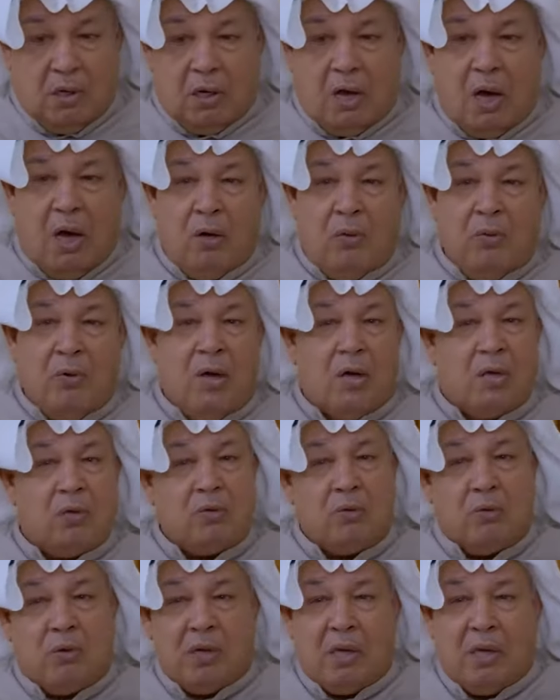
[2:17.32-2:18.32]
قالوا يا
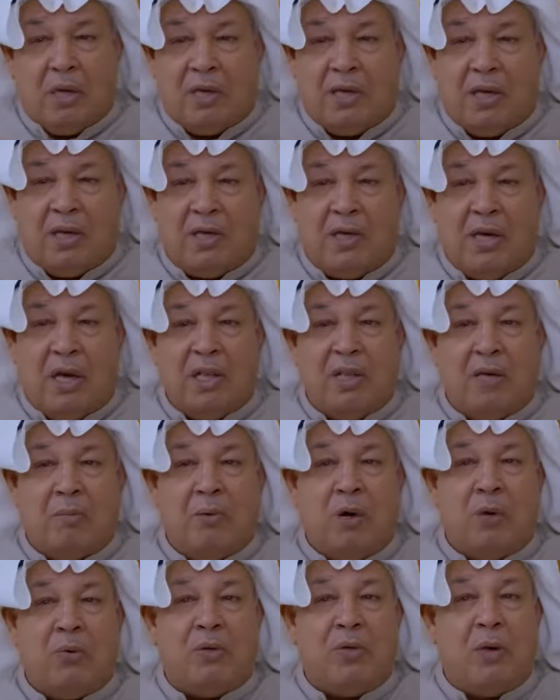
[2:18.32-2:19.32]
رسول الله يعني هذا
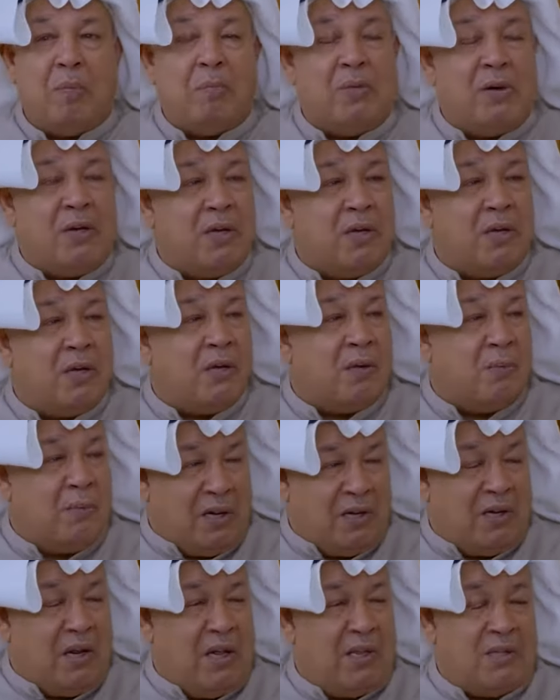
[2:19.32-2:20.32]
ما هو يمنى
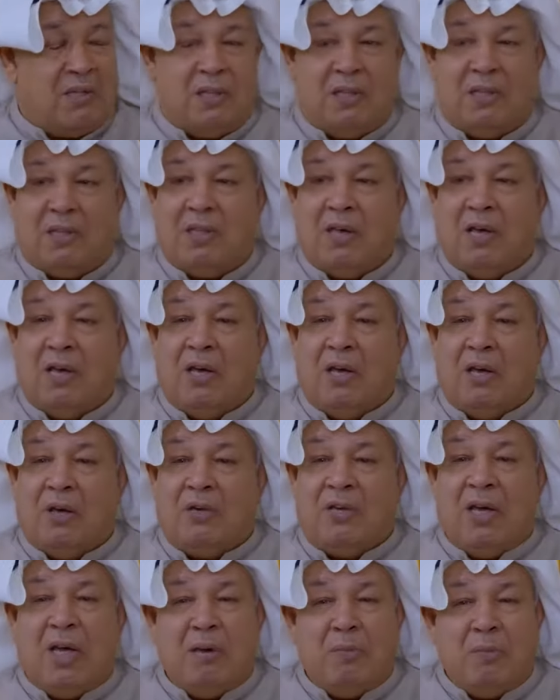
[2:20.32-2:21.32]
معنى الحديث
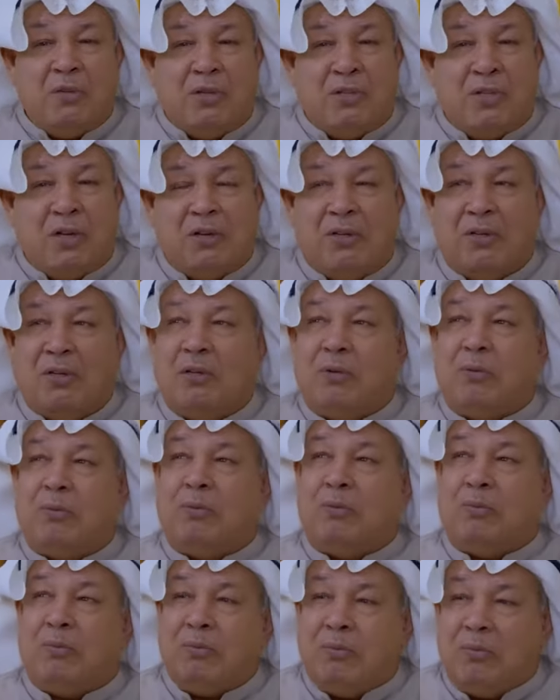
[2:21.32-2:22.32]
يعني منشغل
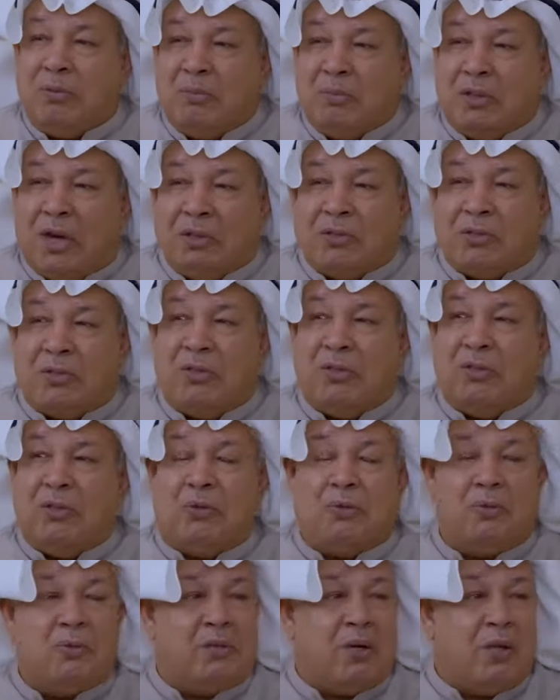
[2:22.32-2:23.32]

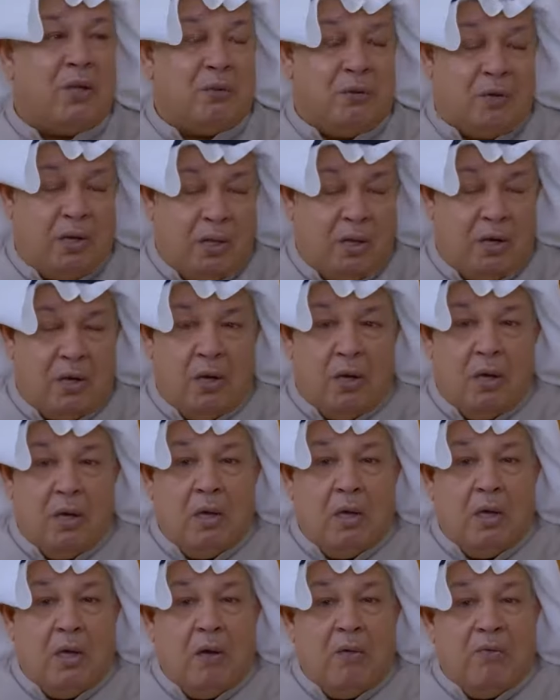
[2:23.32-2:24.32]
منقطع وكذا وكذا
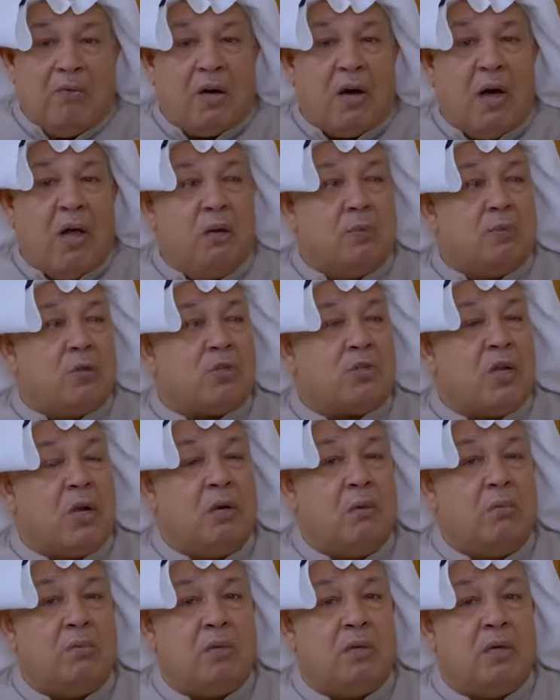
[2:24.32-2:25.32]
فقال النبي صلى
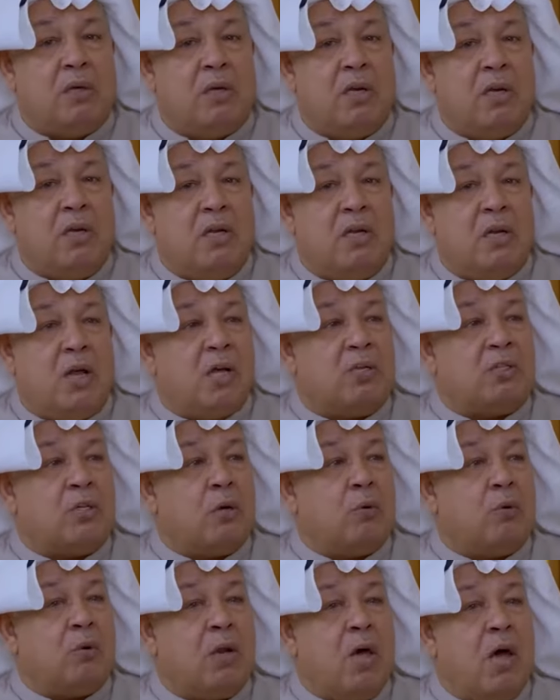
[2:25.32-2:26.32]
الله عليه وسلم إني
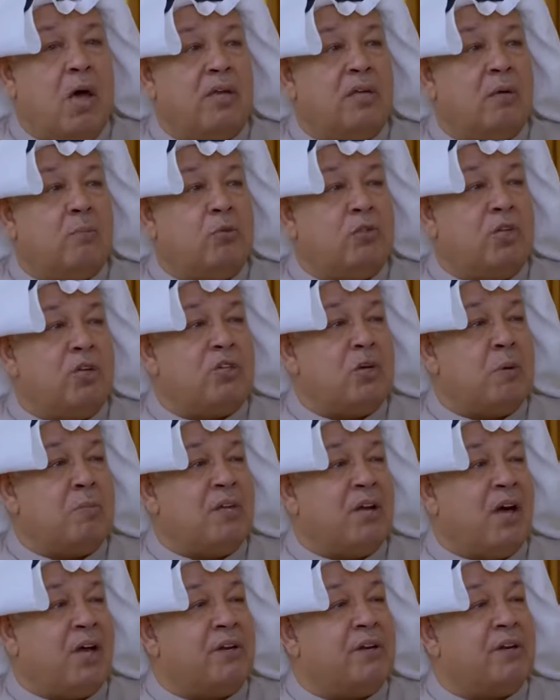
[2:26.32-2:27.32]
لأسأل الله أن يموت
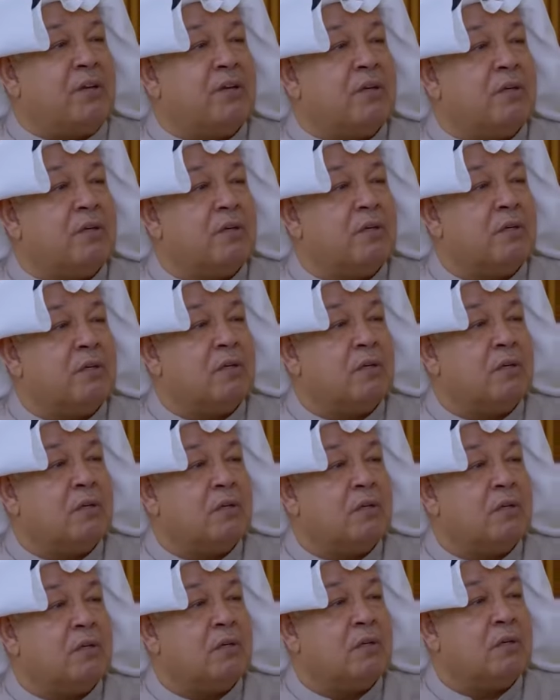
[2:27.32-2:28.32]
جميعا
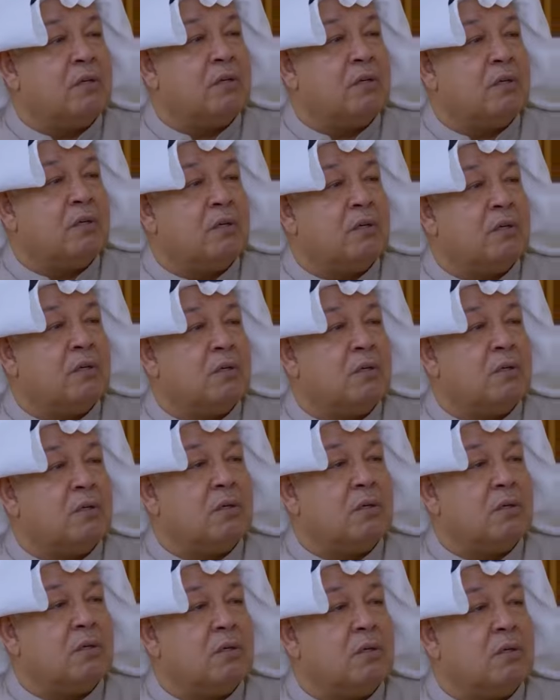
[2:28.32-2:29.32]
أن
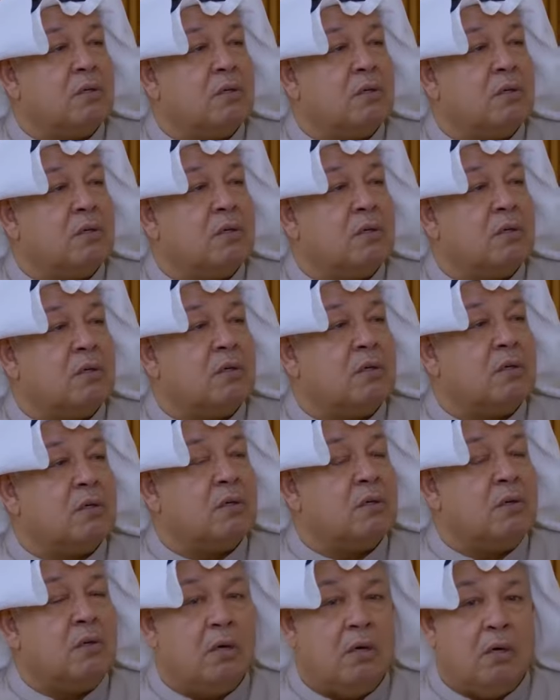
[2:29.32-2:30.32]
يموت جميعا
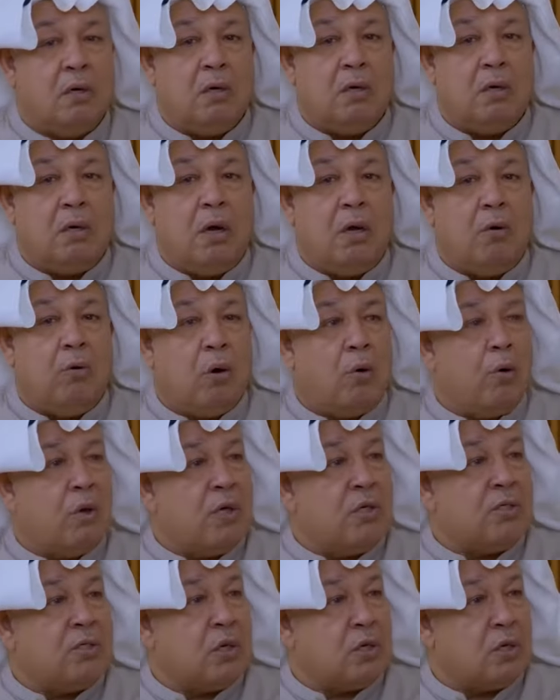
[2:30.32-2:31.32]
قالوا
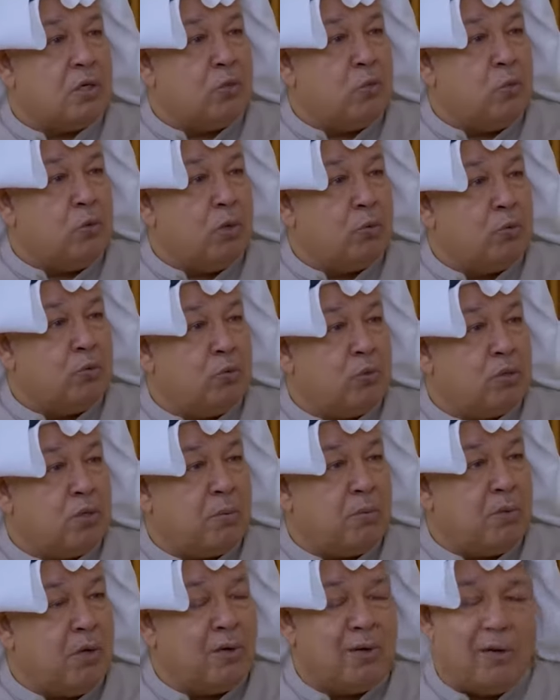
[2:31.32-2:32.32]
أوليس الرجل يموت
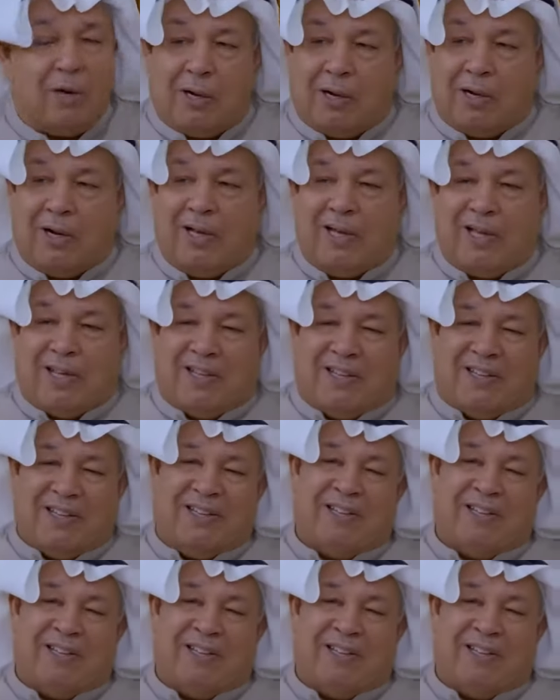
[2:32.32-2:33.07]
جميعا قال لا